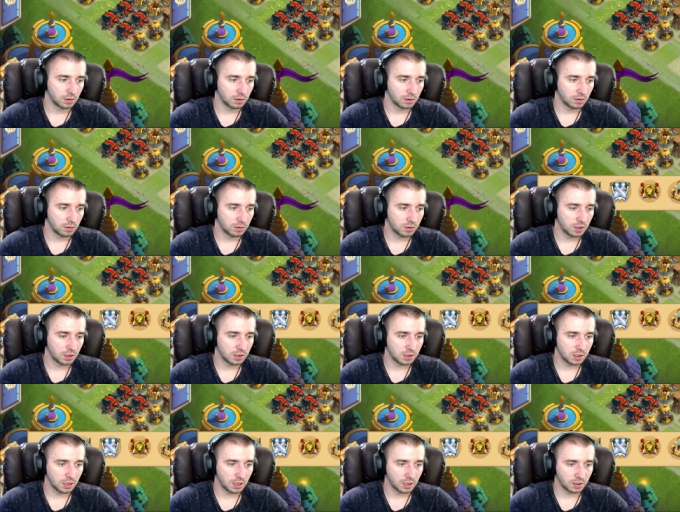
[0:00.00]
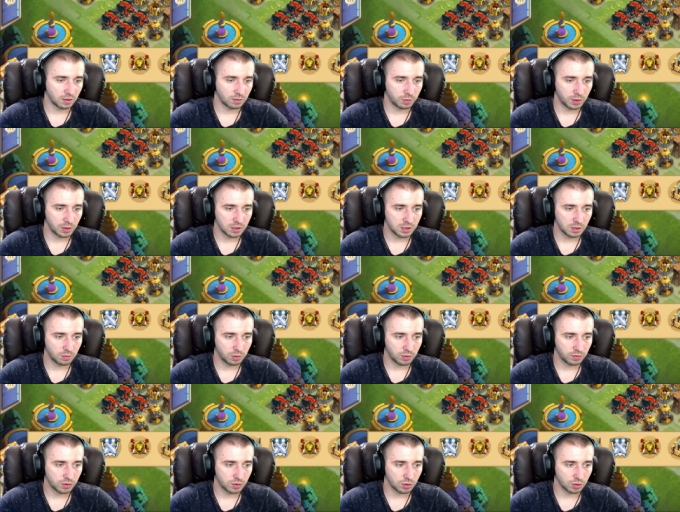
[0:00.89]
Ну, сердцеедка, в
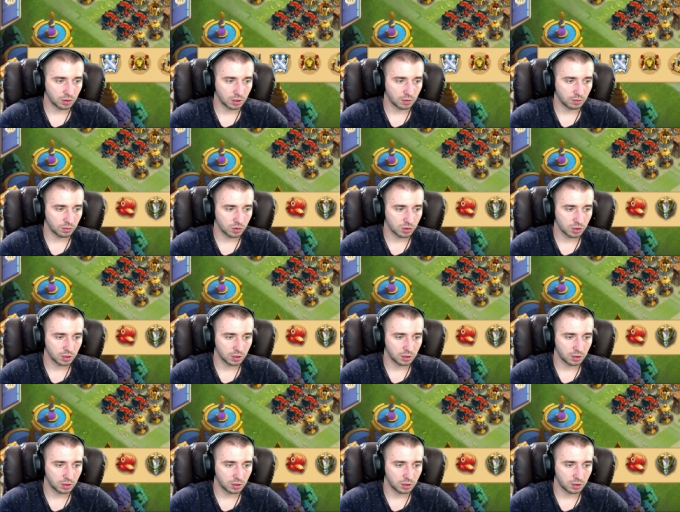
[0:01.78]
принципе, все. Там уже